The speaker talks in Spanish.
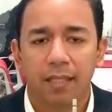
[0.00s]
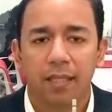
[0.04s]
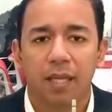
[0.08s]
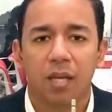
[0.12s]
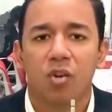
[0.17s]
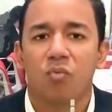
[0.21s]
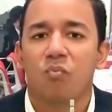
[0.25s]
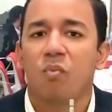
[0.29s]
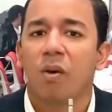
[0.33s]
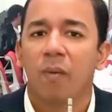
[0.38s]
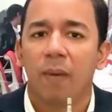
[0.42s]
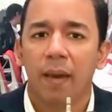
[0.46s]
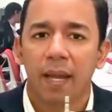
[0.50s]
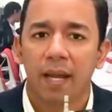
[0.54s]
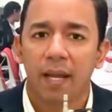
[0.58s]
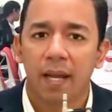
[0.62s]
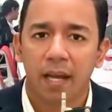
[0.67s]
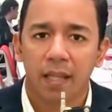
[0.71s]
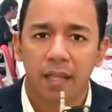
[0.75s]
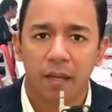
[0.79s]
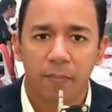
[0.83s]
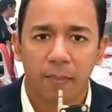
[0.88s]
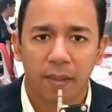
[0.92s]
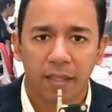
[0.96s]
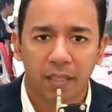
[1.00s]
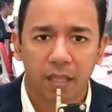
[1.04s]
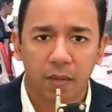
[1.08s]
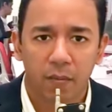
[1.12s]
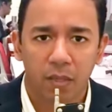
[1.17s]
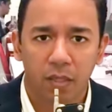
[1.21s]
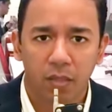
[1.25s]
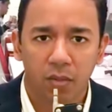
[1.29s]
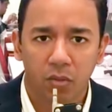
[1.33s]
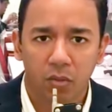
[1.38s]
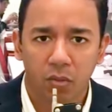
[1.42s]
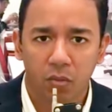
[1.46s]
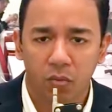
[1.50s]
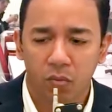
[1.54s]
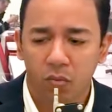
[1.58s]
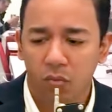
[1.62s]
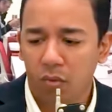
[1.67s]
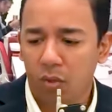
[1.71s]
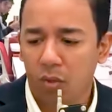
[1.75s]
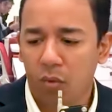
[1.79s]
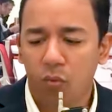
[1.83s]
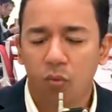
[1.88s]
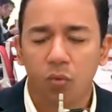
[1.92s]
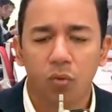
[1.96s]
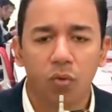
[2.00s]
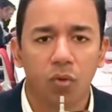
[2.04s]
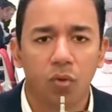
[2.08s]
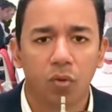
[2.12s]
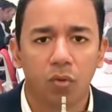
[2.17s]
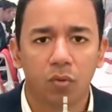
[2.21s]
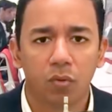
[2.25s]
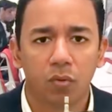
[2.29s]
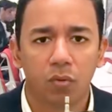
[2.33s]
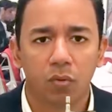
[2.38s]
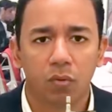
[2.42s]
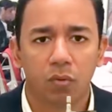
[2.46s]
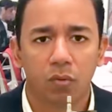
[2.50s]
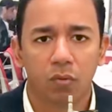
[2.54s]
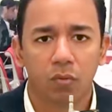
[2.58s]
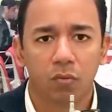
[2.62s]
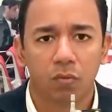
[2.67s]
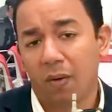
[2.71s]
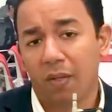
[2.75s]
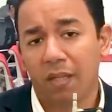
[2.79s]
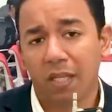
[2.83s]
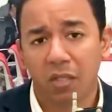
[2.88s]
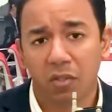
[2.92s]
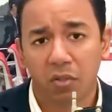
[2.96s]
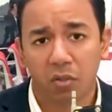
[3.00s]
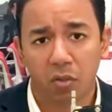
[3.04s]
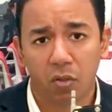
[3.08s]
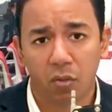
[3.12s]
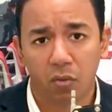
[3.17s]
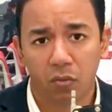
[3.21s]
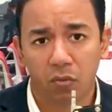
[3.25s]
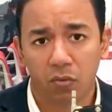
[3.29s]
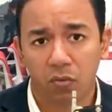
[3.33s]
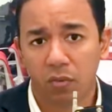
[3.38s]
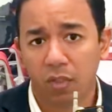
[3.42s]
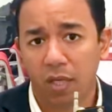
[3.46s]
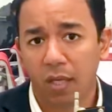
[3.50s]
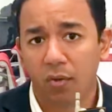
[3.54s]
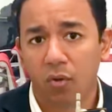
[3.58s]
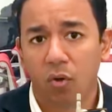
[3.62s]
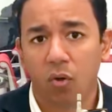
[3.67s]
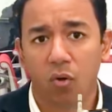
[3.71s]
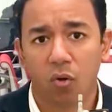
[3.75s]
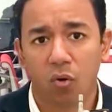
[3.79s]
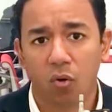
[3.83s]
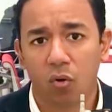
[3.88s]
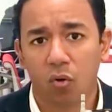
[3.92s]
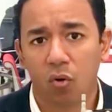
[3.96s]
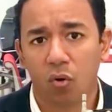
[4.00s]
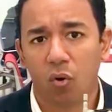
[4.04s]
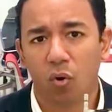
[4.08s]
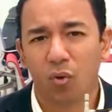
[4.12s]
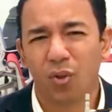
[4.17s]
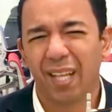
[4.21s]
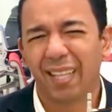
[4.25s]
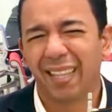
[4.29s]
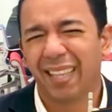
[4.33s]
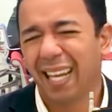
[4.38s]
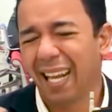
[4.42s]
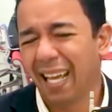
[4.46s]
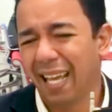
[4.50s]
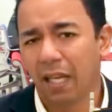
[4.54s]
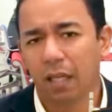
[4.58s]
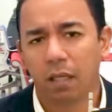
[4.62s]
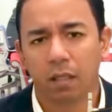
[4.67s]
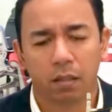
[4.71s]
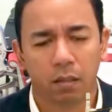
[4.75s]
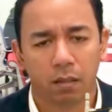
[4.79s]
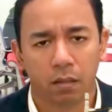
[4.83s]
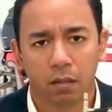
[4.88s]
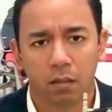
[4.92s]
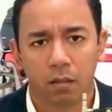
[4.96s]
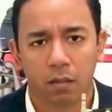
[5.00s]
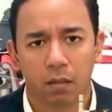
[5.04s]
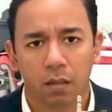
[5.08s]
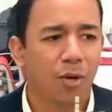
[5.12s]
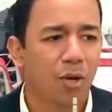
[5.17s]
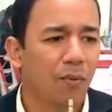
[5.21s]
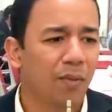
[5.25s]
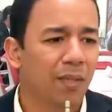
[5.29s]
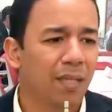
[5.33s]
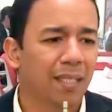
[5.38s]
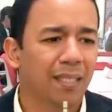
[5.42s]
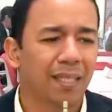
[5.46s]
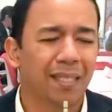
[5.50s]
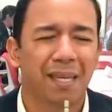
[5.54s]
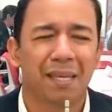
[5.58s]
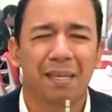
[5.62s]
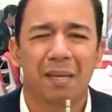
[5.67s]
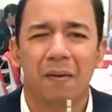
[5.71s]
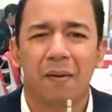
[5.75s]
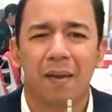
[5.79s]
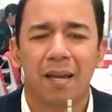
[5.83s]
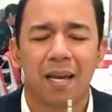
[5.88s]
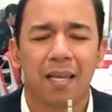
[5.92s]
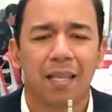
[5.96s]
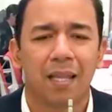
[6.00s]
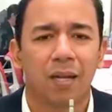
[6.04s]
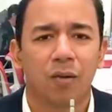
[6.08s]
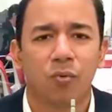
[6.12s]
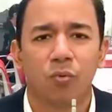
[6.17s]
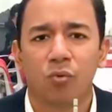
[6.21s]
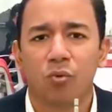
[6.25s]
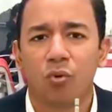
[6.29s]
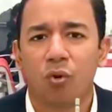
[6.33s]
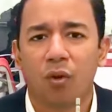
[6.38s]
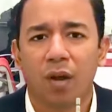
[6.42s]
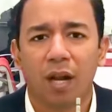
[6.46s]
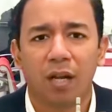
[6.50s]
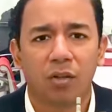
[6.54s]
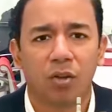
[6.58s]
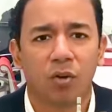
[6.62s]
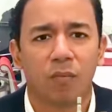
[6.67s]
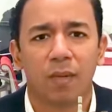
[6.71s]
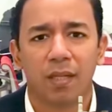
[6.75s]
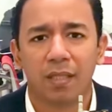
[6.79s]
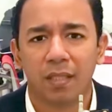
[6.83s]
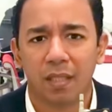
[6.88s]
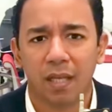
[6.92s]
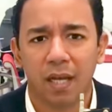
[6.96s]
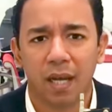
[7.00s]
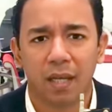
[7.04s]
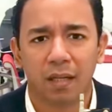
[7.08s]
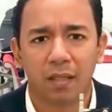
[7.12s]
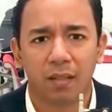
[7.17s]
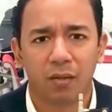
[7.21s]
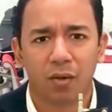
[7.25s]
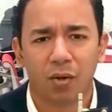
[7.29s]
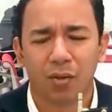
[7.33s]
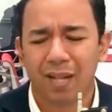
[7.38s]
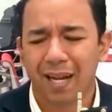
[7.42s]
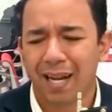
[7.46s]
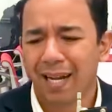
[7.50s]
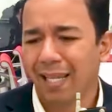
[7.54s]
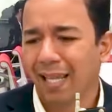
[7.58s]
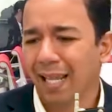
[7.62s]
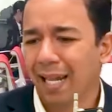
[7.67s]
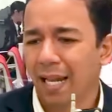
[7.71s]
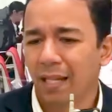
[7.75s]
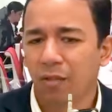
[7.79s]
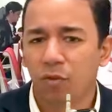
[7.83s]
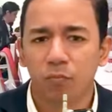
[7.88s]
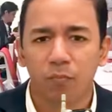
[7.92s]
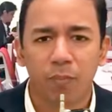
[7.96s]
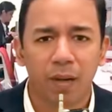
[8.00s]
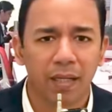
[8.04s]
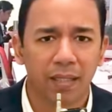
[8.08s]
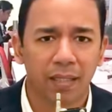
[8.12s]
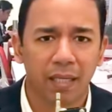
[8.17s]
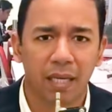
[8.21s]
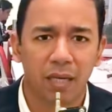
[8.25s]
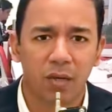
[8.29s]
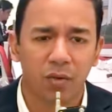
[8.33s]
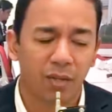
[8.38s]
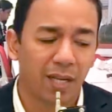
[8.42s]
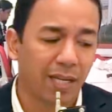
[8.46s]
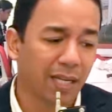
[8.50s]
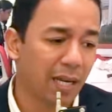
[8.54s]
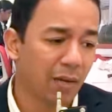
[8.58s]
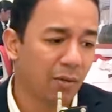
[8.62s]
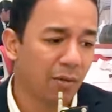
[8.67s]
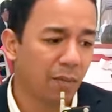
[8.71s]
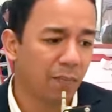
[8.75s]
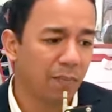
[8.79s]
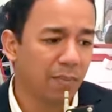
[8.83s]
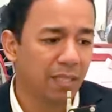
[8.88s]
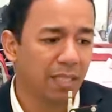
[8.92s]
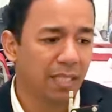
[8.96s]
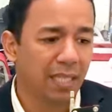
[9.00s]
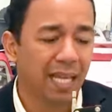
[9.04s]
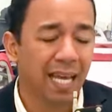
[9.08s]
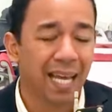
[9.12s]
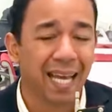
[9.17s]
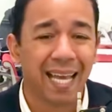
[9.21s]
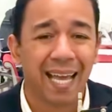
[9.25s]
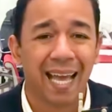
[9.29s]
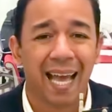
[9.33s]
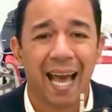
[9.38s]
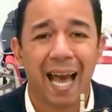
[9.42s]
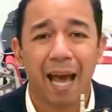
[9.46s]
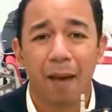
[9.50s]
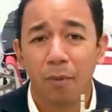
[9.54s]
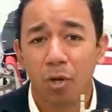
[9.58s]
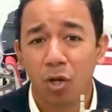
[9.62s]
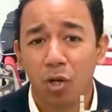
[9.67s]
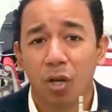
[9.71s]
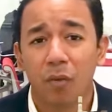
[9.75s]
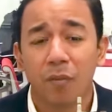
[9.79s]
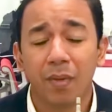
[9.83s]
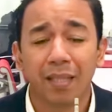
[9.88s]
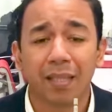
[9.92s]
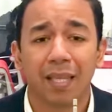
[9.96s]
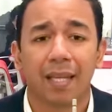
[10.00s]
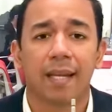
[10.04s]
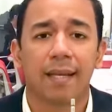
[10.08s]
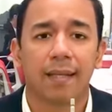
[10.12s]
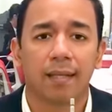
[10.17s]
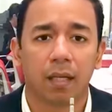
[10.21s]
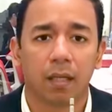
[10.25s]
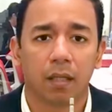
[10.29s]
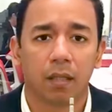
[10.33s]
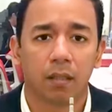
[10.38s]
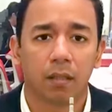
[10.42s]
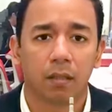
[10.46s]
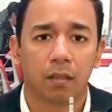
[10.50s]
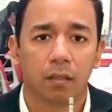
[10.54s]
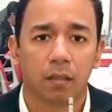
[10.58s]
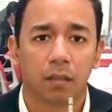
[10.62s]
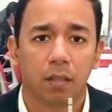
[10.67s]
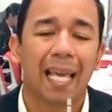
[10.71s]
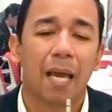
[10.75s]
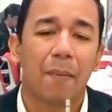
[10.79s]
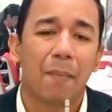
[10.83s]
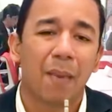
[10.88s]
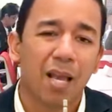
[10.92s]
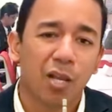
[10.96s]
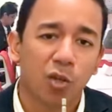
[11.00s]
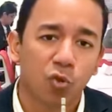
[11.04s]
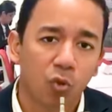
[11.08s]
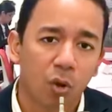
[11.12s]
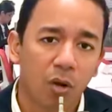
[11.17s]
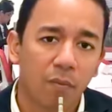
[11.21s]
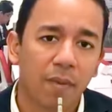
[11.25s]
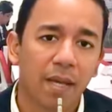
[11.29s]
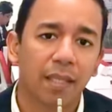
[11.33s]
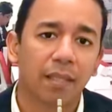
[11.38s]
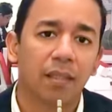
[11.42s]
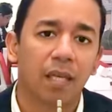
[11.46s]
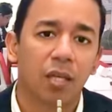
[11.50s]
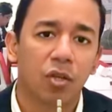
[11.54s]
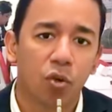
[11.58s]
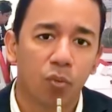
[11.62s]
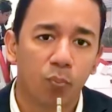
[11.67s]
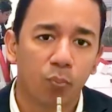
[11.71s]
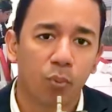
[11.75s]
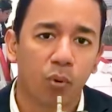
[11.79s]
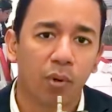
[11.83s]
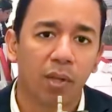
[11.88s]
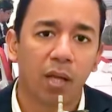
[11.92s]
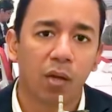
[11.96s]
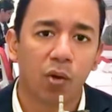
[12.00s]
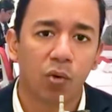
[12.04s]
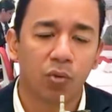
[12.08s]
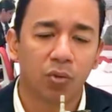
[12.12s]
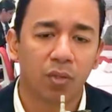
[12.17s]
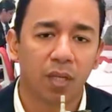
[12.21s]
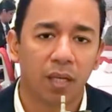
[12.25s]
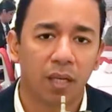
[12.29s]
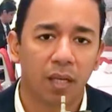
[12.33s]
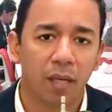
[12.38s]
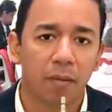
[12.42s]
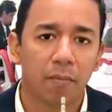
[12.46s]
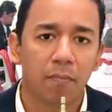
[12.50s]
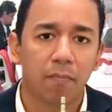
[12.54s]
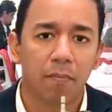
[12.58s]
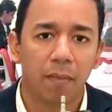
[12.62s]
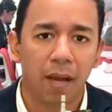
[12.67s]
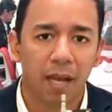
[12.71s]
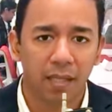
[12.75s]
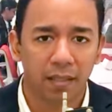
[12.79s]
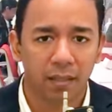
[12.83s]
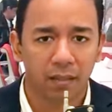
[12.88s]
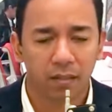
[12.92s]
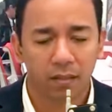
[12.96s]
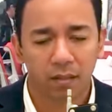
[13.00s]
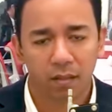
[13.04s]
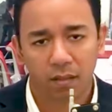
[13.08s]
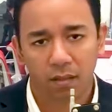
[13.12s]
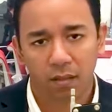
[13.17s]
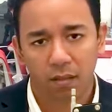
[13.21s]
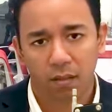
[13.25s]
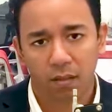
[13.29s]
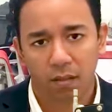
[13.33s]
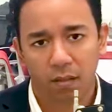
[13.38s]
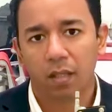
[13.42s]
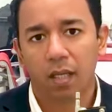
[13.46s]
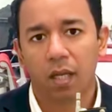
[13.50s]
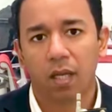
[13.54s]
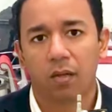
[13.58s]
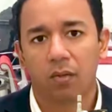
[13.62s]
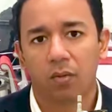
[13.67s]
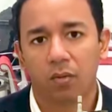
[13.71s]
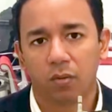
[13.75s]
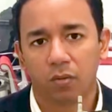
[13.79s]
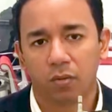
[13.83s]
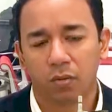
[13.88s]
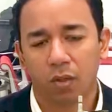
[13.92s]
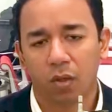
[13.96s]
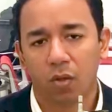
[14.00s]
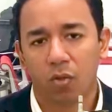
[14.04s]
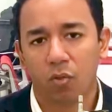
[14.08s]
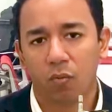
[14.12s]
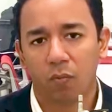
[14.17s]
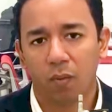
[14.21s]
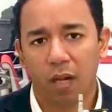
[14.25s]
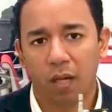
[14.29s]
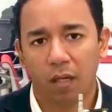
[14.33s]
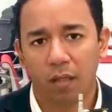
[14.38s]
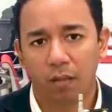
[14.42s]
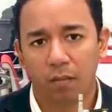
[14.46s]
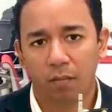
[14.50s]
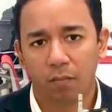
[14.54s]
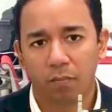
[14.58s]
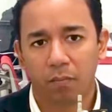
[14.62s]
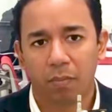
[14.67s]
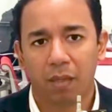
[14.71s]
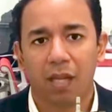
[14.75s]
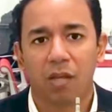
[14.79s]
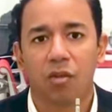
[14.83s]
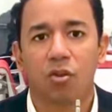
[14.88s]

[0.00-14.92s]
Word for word: que el dinero me venga de apartamento de uno, de una habitación, de dos o de tres. A mí no me interesa que, que venga de un local comercial o del alquiler de un parqueo, del alquiler de una piscina. A mí lo que me interesa es que mensualmente yo pueda conseguir más dinero pero normal